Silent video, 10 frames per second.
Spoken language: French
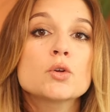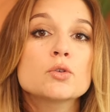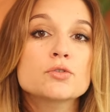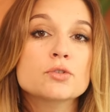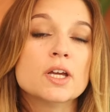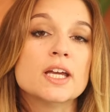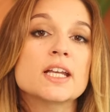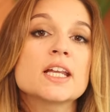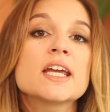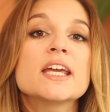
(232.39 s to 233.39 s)

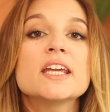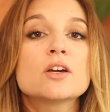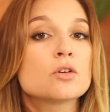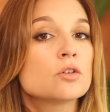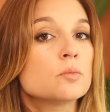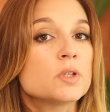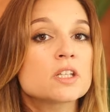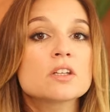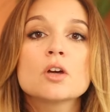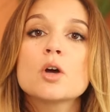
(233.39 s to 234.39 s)
culturels,
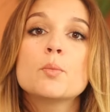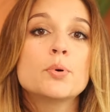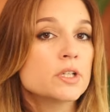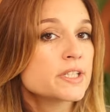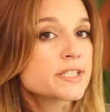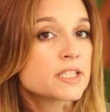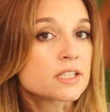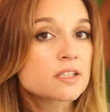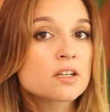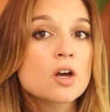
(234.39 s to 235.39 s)
économiques,
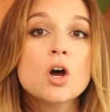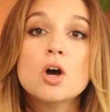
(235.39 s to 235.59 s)
politiques,